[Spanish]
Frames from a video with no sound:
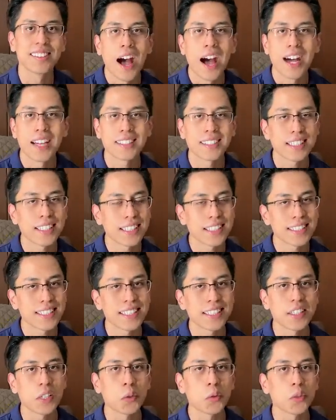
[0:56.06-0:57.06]
Así que
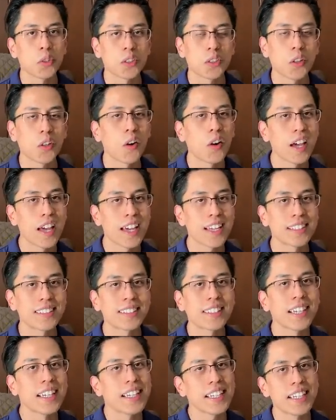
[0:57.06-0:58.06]
si te gustó
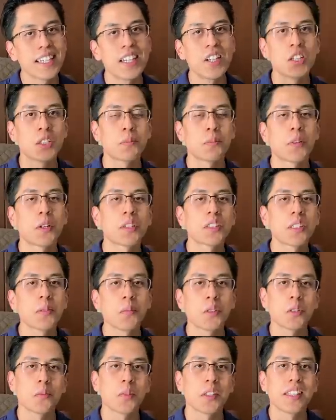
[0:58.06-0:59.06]
este y los
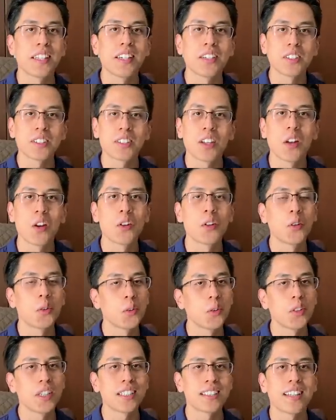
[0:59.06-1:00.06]
próximos videos, no
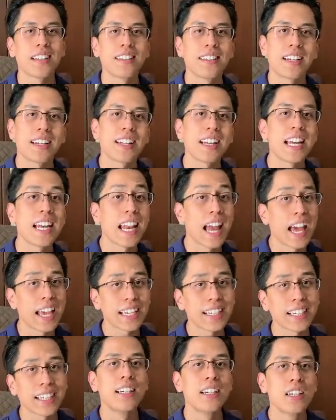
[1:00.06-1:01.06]
dudes en darle
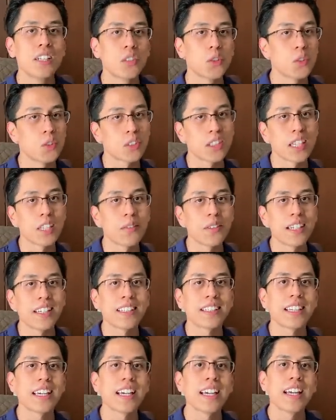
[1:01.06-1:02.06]
like,
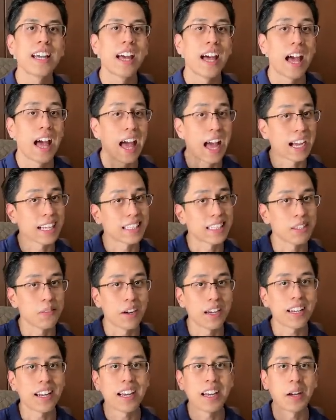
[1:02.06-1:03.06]
suscribirte,
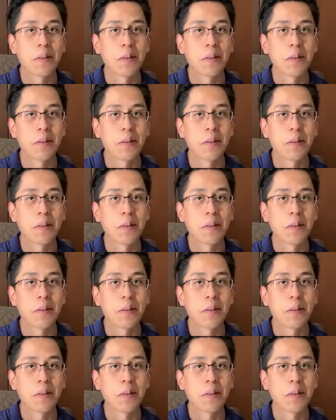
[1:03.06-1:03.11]
activar la